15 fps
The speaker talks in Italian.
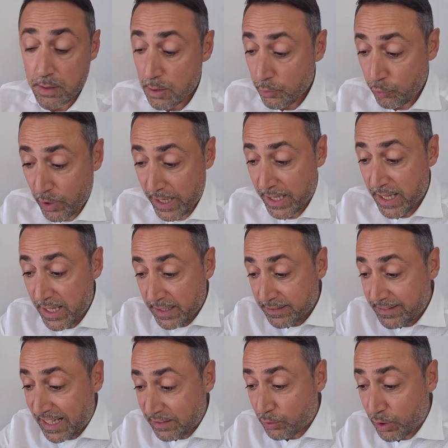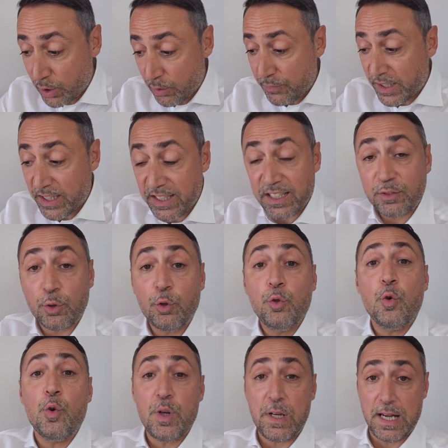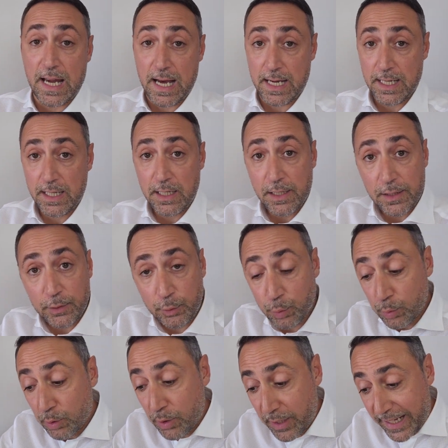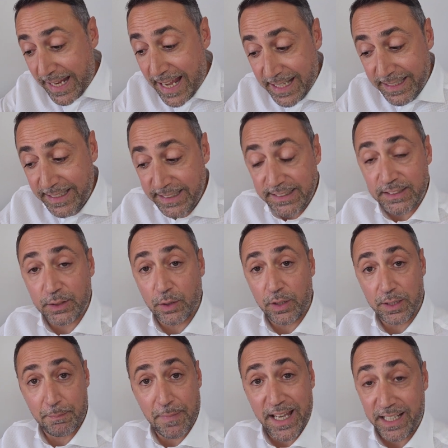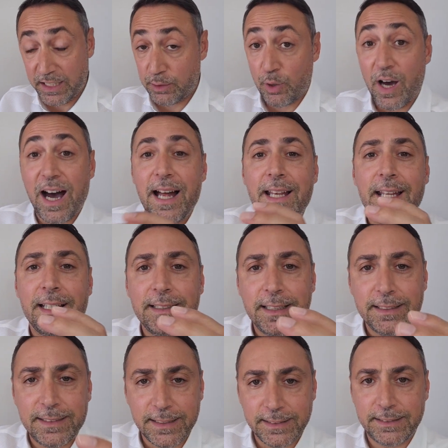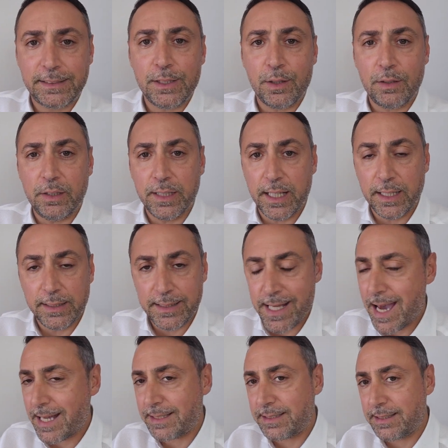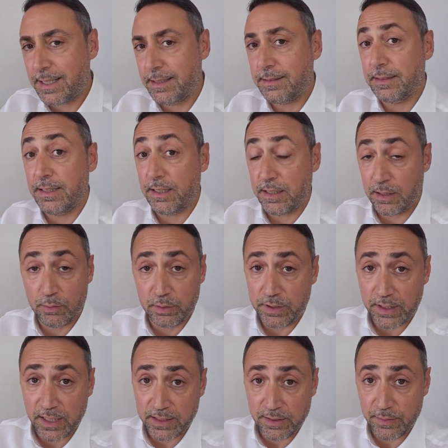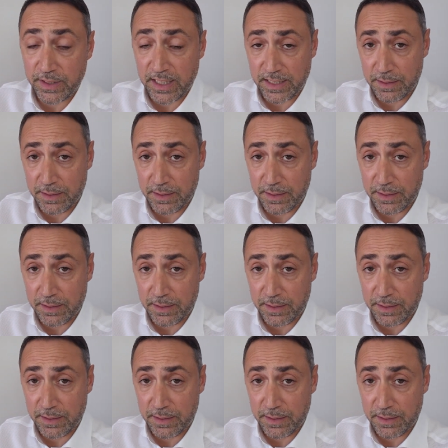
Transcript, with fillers: Cioè, dato che non viene detto nulla sul realizzo in merito alla detenzione di asset detenuti da attività di